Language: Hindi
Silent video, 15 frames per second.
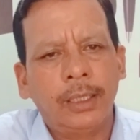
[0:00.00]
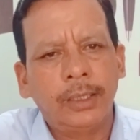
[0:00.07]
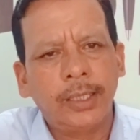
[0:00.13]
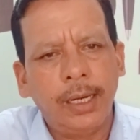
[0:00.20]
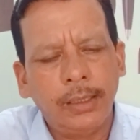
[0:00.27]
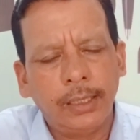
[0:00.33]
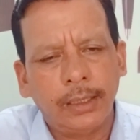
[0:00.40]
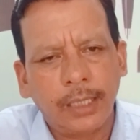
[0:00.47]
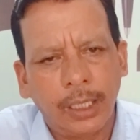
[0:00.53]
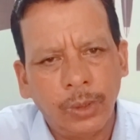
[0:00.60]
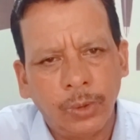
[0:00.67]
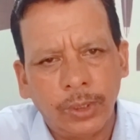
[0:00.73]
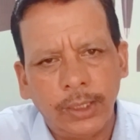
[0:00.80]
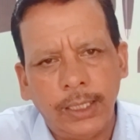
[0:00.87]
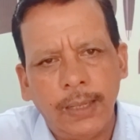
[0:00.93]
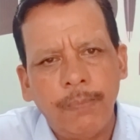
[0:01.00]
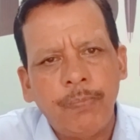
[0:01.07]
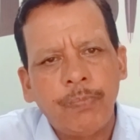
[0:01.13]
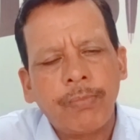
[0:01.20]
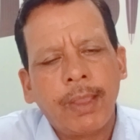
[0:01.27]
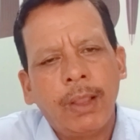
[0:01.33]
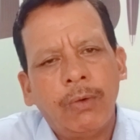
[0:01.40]
तेल की खल होती है
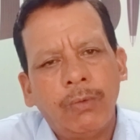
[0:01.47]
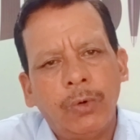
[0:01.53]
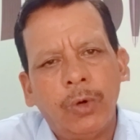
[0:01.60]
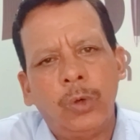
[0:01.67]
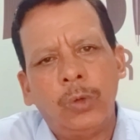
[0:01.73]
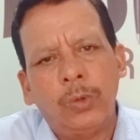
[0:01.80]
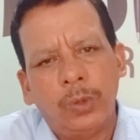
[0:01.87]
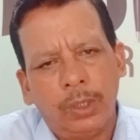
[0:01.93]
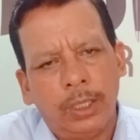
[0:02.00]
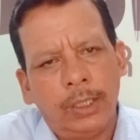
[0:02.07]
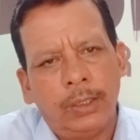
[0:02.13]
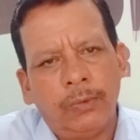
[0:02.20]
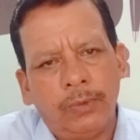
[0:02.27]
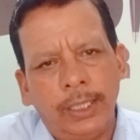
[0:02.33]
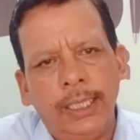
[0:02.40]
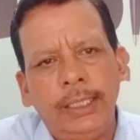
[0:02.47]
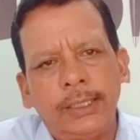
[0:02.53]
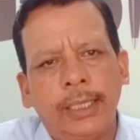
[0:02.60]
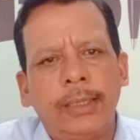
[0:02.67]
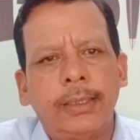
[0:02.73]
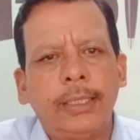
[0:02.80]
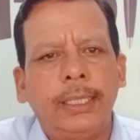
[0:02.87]
वो वहीं
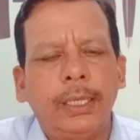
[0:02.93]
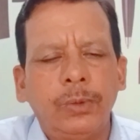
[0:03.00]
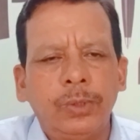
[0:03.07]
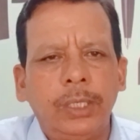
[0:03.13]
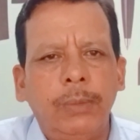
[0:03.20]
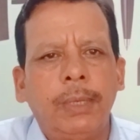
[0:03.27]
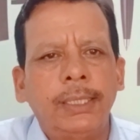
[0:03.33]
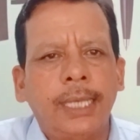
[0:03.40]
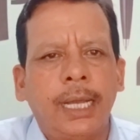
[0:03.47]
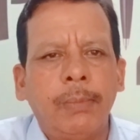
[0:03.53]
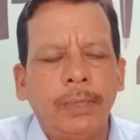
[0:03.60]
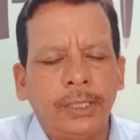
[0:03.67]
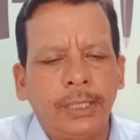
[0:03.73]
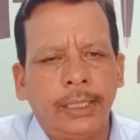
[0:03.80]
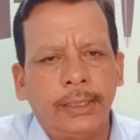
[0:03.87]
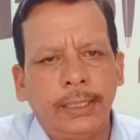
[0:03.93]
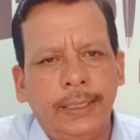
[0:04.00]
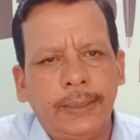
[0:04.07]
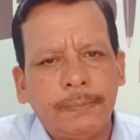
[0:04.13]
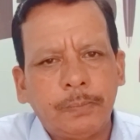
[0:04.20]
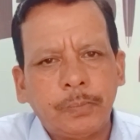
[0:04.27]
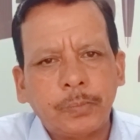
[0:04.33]
चलती है उसी बाज़ार में चलती
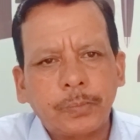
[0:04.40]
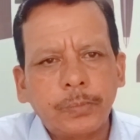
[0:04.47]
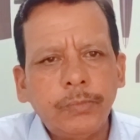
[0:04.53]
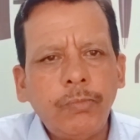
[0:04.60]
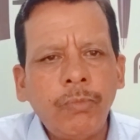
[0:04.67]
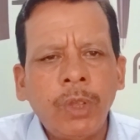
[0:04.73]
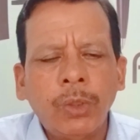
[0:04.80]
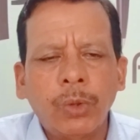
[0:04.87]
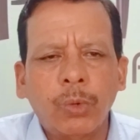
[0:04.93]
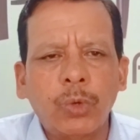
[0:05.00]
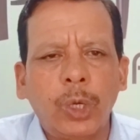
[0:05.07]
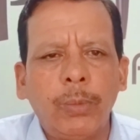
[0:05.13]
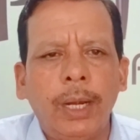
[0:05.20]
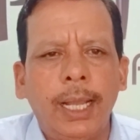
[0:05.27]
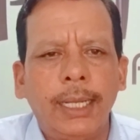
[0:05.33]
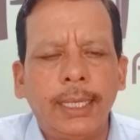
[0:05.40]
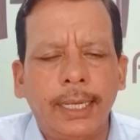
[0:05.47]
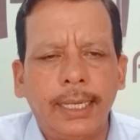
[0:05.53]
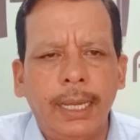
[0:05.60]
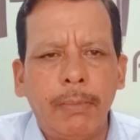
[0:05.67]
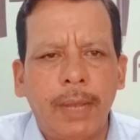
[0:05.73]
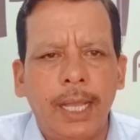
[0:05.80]
है तो कुल
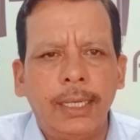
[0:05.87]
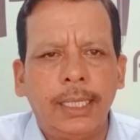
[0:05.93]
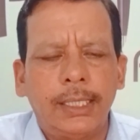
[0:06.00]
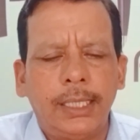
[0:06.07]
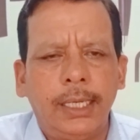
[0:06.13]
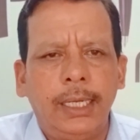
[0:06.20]
मिलाकर के मांग अच्छी